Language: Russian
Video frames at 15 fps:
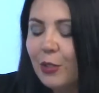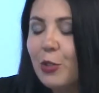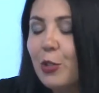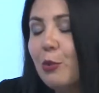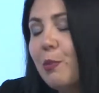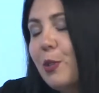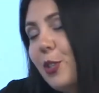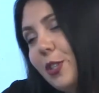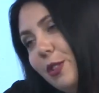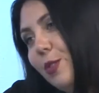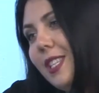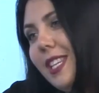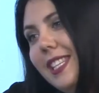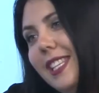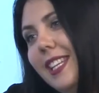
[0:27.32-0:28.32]
на то, что
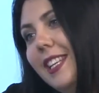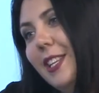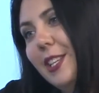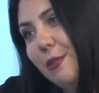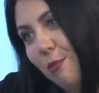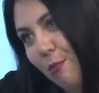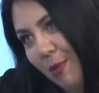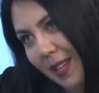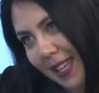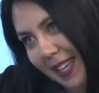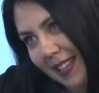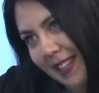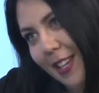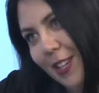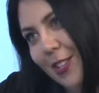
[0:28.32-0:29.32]
большинство зрителей
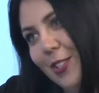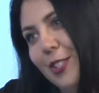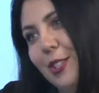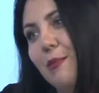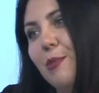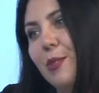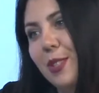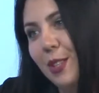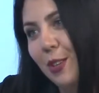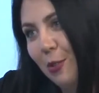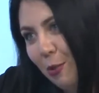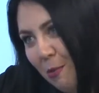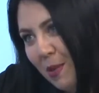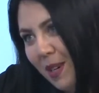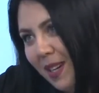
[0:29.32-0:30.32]
республики, Даша, с тобой
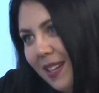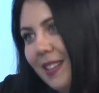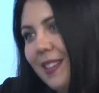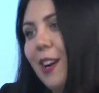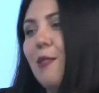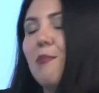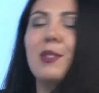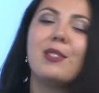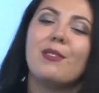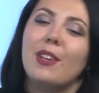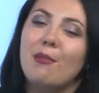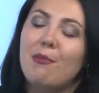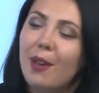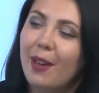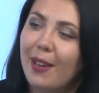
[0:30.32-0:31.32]
знакомы, как бы с
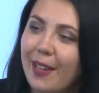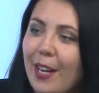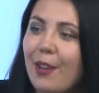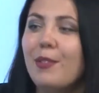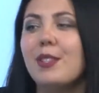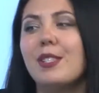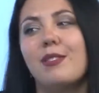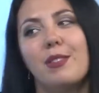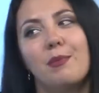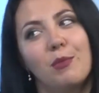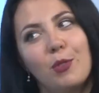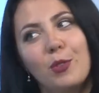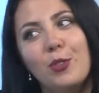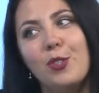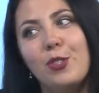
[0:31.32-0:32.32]
твоей биографией, с твоим
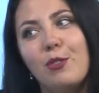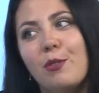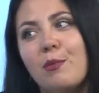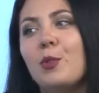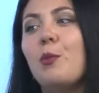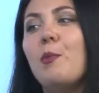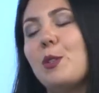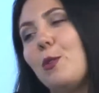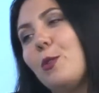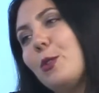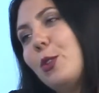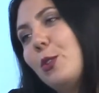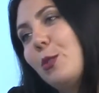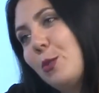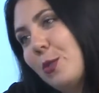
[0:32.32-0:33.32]
творчеством, но
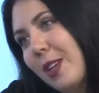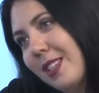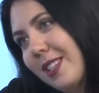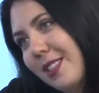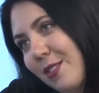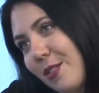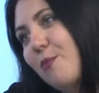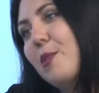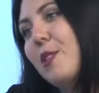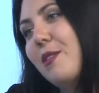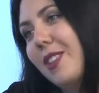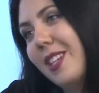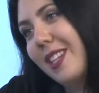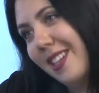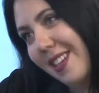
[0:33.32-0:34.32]
поскольку ты у нас в
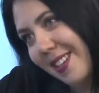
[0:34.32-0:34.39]
первый